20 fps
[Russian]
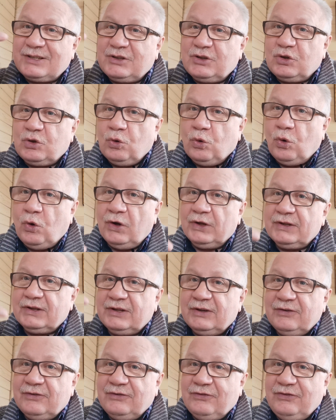
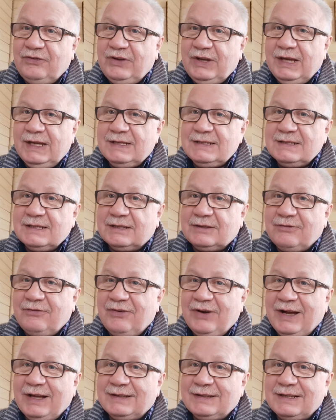кто-то видит
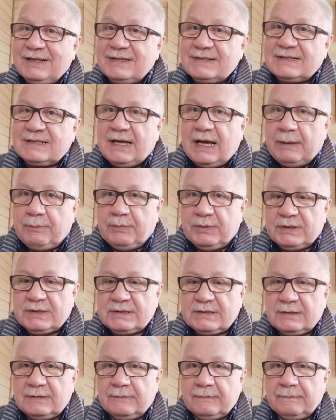в этой
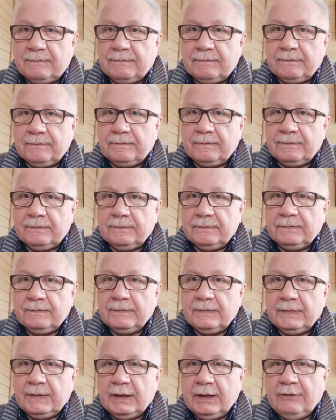записи.
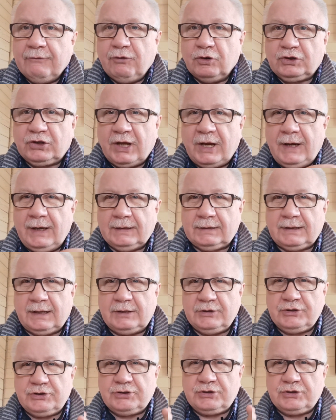Вот это